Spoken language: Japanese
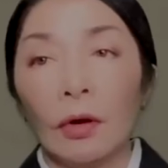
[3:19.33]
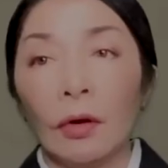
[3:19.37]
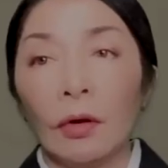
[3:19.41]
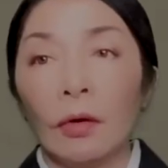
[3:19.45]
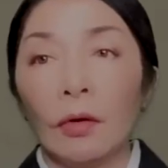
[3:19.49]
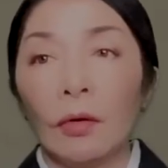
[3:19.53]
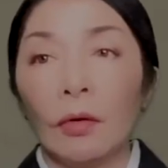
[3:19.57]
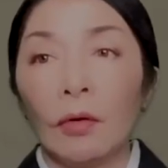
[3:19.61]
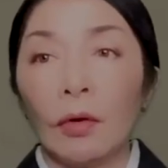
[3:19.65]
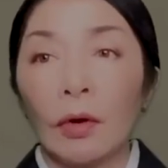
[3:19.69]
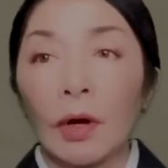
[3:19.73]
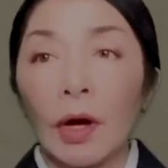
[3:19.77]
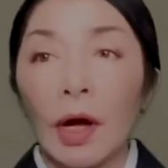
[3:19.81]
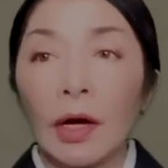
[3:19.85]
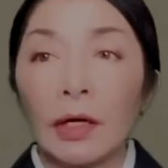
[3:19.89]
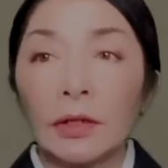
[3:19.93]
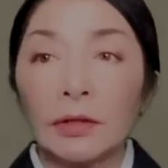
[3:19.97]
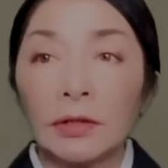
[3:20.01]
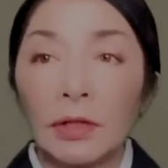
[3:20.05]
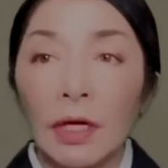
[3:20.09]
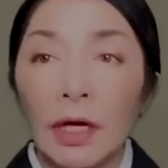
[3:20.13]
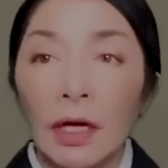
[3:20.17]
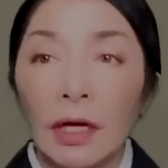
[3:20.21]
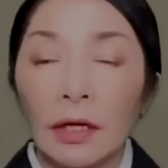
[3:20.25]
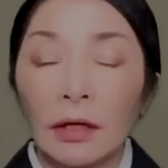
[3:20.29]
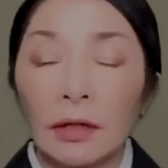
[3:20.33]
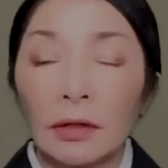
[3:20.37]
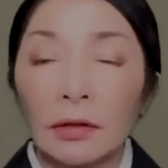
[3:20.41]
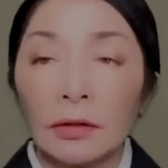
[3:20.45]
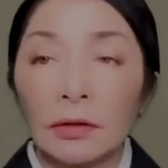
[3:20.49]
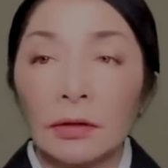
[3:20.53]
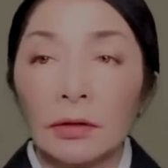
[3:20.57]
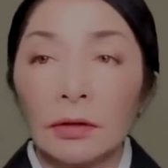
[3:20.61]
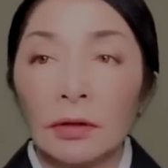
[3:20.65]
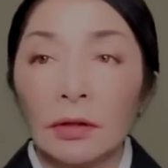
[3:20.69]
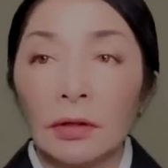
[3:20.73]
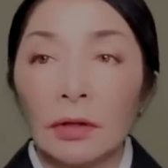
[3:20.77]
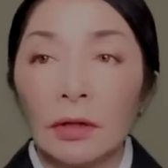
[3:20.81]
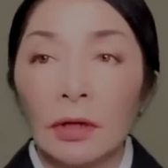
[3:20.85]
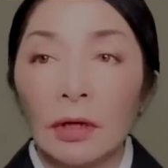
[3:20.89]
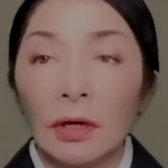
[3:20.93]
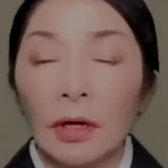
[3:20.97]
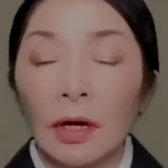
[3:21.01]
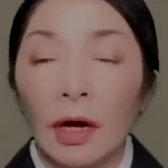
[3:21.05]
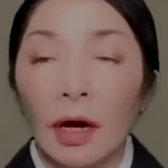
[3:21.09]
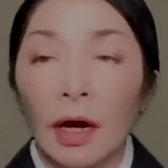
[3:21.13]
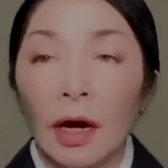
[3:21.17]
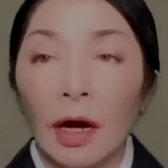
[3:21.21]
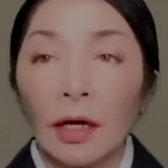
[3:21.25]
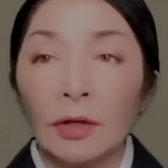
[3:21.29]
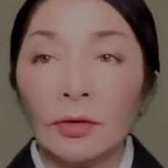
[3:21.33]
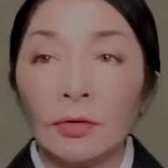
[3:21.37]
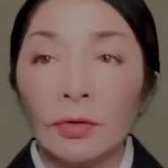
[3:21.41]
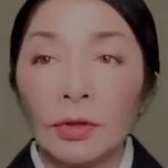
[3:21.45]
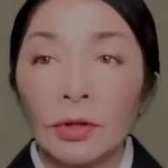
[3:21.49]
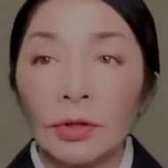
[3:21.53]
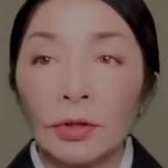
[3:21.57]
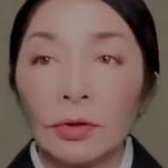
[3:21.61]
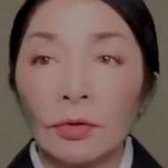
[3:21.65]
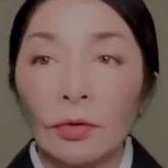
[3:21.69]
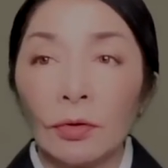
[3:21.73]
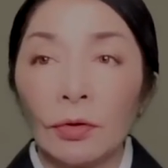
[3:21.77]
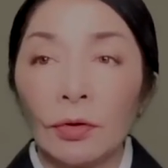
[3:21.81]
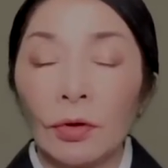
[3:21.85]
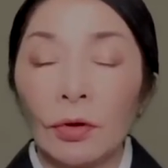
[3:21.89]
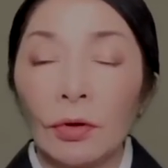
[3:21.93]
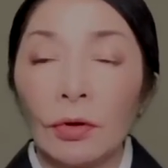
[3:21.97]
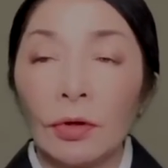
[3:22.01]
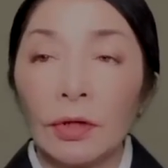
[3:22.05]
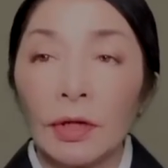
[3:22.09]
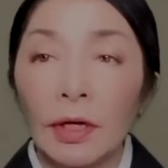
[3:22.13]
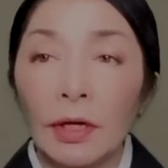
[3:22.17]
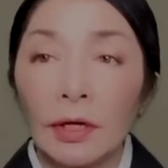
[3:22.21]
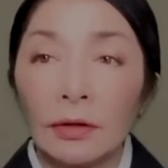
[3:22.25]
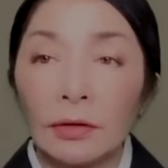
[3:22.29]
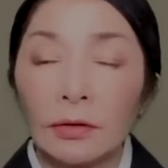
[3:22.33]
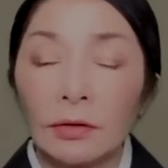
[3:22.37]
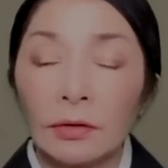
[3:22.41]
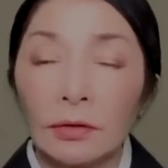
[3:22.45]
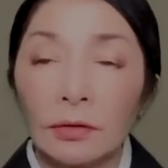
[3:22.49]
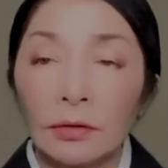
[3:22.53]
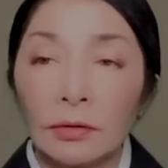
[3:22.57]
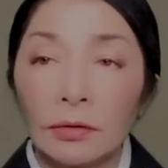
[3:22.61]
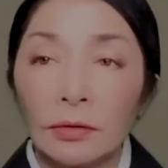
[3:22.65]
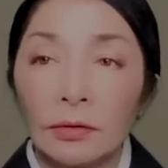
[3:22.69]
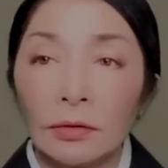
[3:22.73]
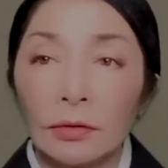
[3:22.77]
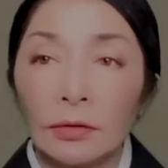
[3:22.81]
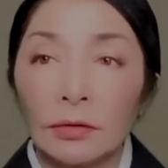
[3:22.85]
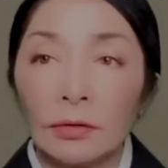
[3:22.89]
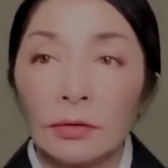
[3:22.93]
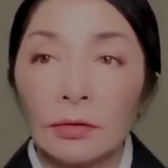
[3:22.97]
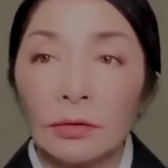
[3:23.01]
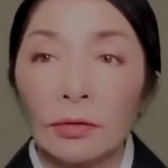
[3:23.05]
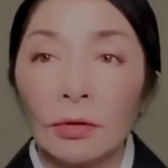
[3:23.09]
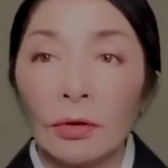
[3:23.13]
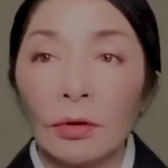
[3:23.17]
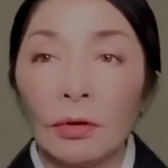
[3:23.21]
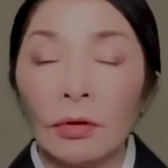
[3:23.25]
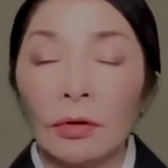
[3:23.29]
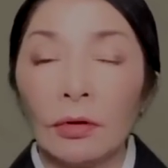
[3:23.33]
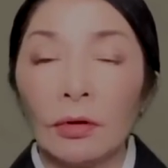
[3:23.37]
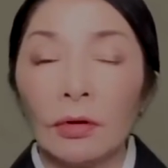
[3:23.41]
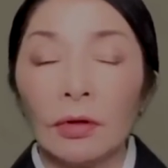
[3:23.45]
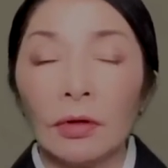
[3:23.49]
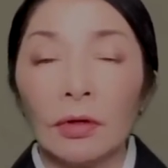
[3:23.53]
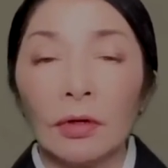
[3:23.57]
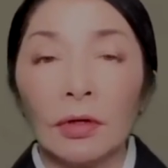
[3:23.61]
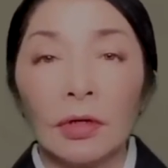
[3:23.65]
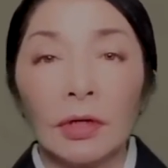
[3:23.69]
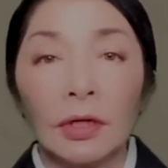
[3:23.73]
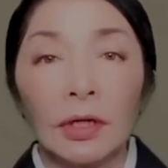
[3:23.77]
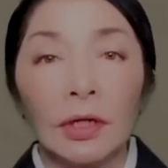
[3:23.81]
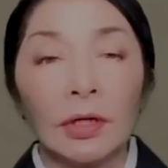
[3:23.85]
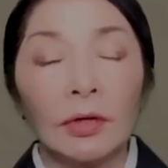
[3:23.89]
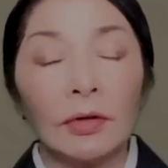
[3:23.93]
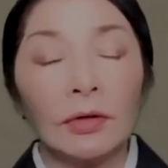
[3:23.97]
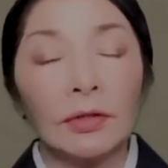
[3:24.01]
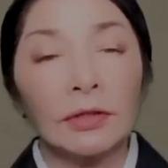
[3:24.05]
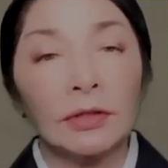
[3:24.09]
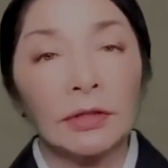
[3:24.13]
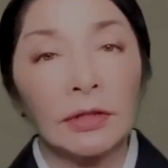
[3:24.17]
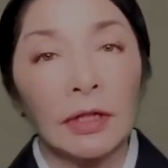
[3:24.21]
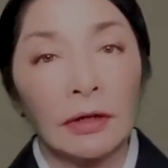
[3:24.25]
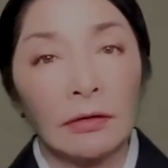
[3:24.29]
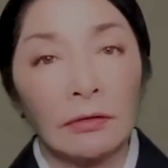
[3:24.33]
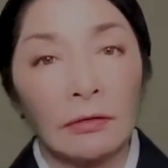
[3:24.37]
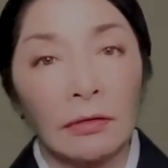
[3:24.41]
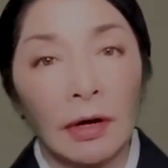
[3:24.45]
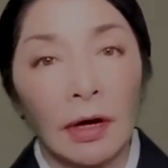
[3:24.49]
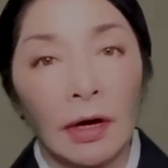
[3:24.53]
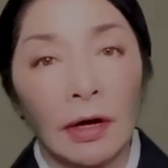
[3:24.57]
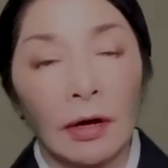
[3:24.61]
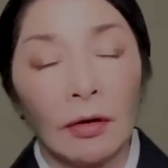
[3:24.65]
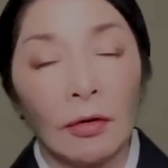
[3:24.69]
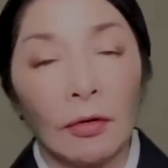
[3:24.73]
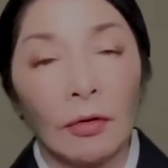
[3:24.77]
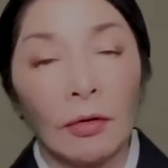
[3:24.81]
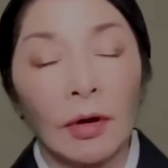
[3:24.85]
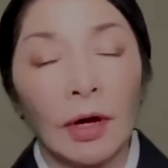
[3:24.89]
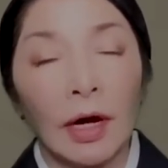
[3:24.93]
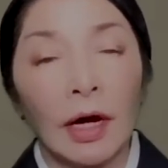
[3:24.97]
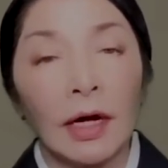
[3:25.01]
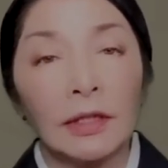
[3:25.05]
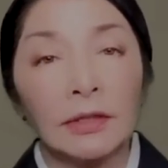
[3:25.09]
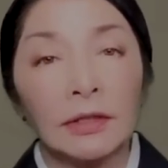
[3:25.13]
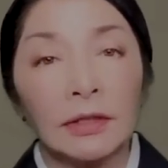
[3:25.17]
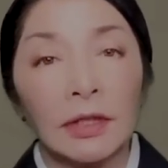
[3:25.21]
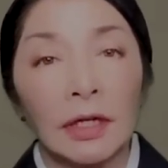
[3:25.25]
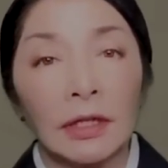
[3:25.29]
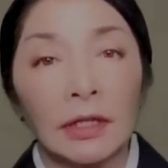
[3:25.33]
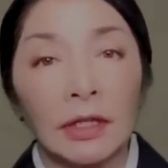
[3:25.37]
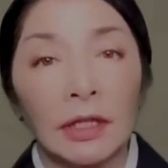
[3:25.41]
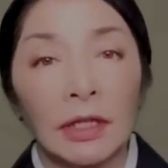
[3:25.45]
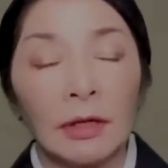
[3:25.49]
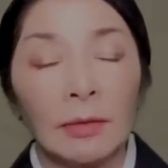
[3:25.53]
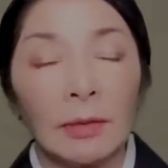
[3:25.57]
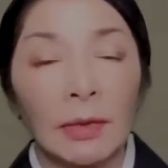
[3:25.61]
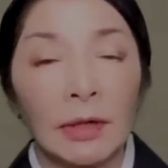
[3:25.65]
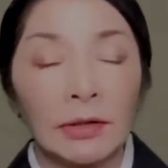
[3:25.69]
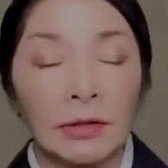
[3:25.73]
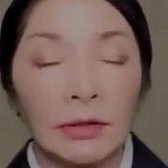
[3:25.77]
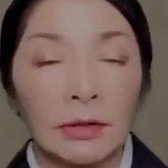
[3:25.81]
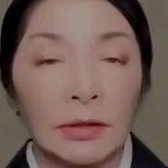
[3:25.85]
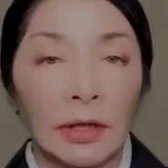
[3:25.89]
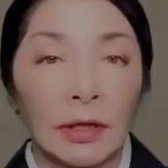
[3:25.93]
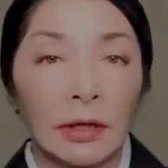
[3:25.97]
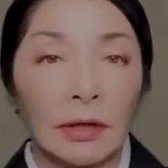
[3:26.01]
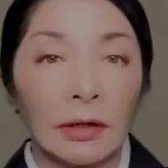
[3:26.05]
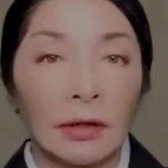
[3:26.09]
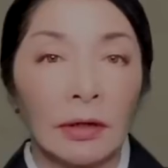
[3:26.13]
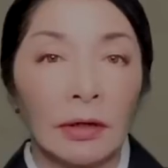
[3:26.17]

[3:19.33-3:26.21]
お母さんあの人泳いでるとひろしさんはお母さんに言いました